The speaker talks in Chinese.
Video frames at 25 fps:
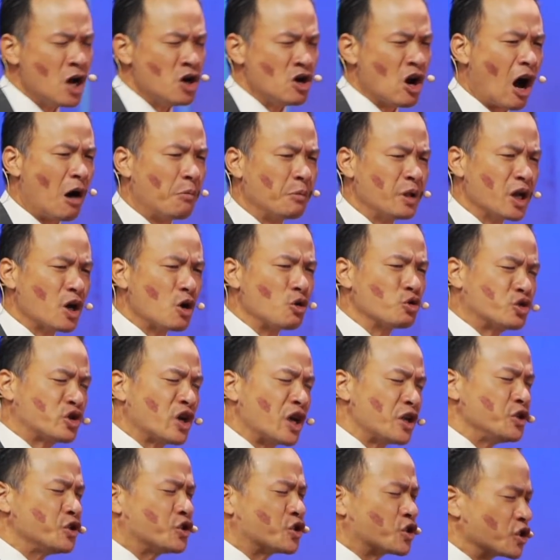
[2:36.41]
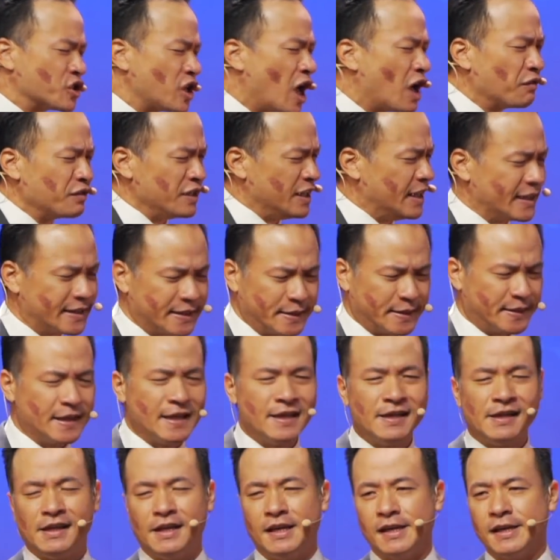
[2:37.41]
让我们能够真知道你的
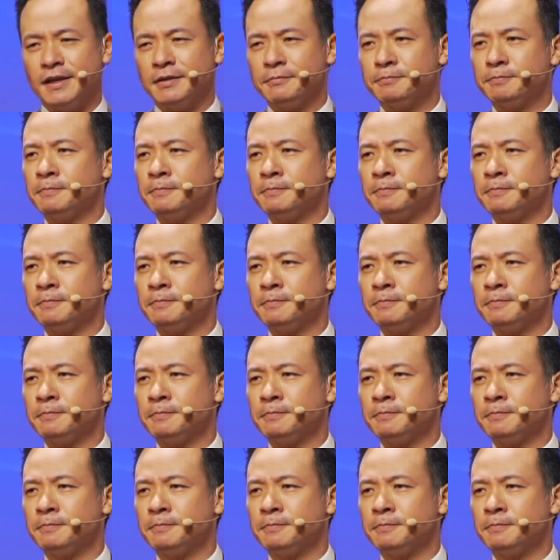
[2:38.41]
心意。